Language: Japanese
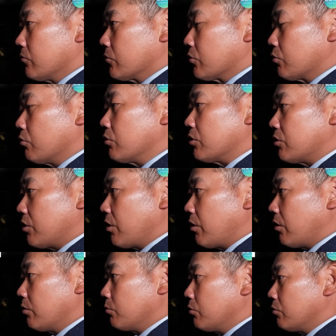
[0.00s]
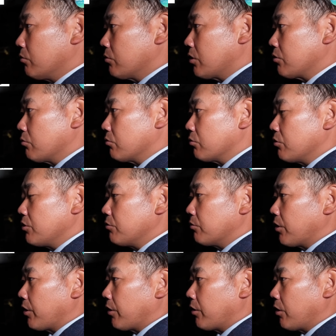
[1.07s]
トそうですね、あれも最初のスイング
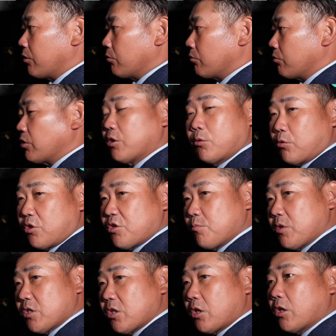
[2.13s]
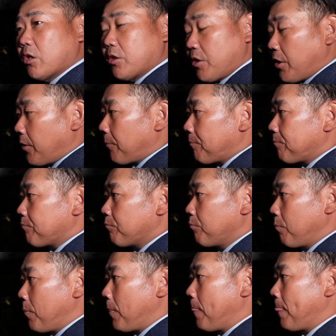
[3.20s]
であのヒットにしましたからね、う
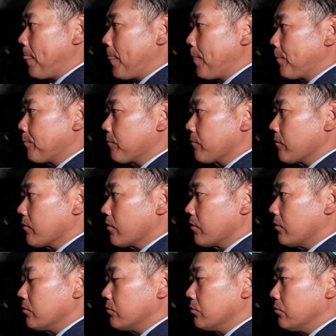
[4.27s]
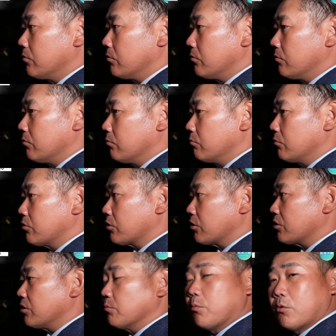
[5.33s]
ん、あの難
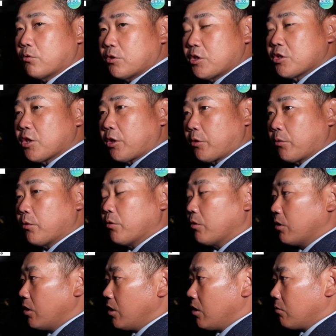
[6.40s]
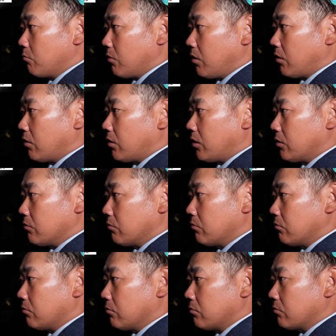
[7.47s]
しいボールでしたけど、まあ、あ
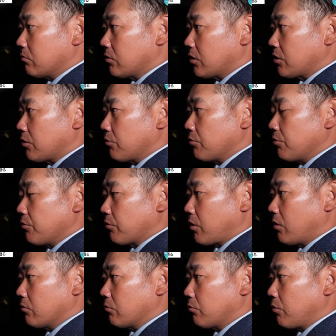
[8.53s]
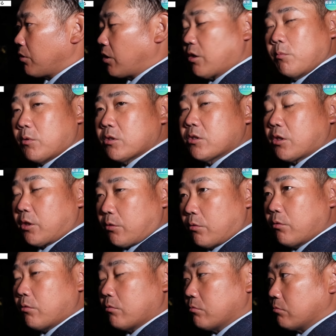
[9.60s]
の打者有利のカウントではありましたけ
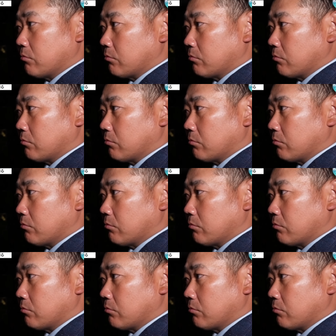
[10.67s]
ど、